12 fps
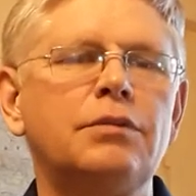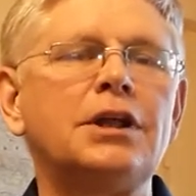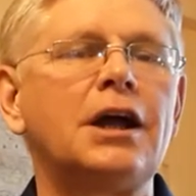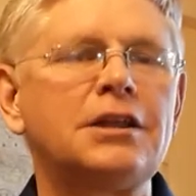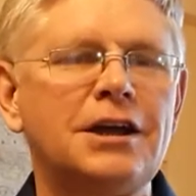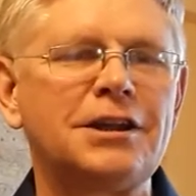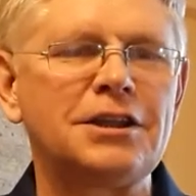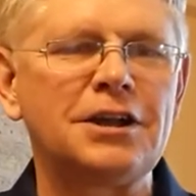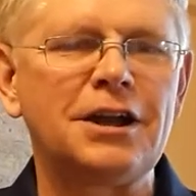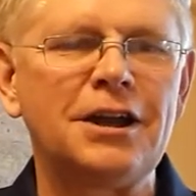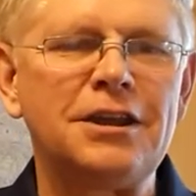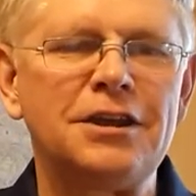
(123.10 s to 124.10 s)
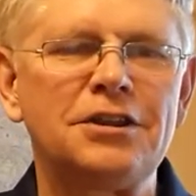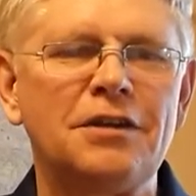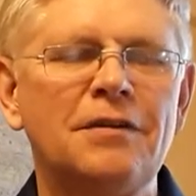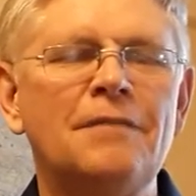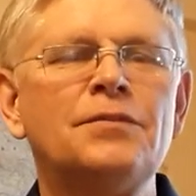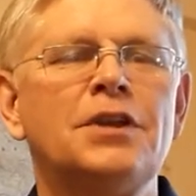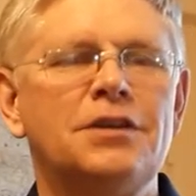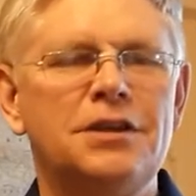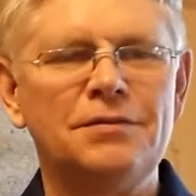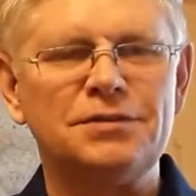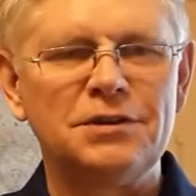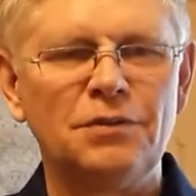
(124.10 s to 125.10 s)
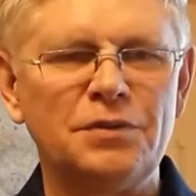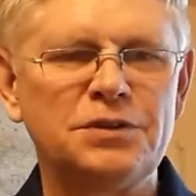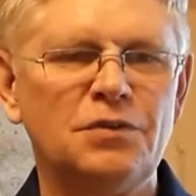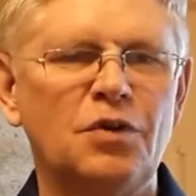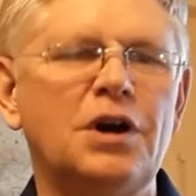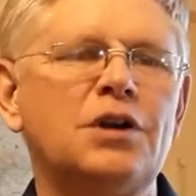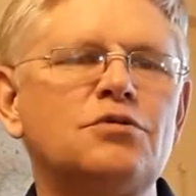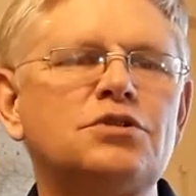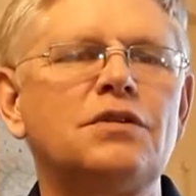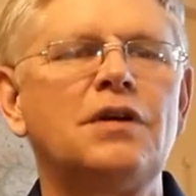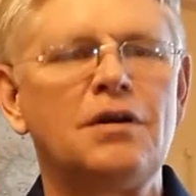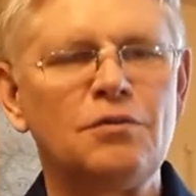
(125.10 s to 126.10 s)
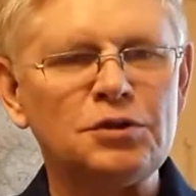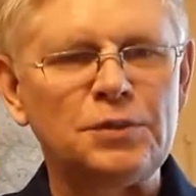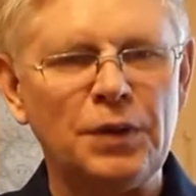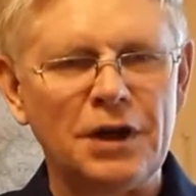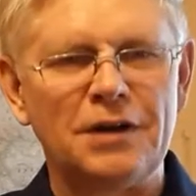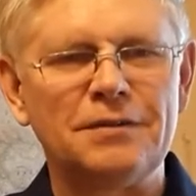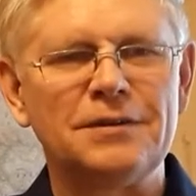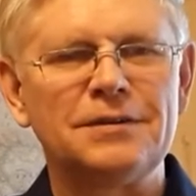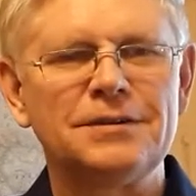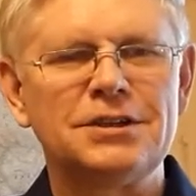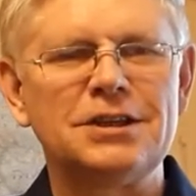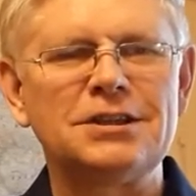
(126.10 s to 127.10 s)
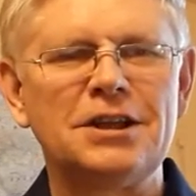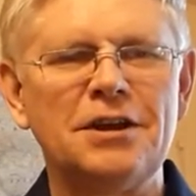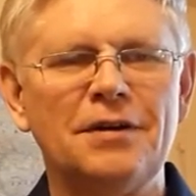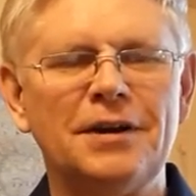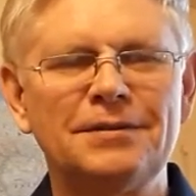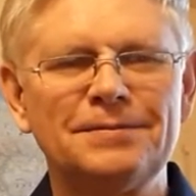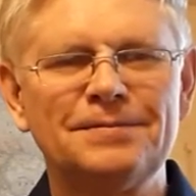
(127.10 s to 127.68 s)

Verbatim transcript: благодарных клиентов и всего-всего хорошего. Успехов! Счастливо!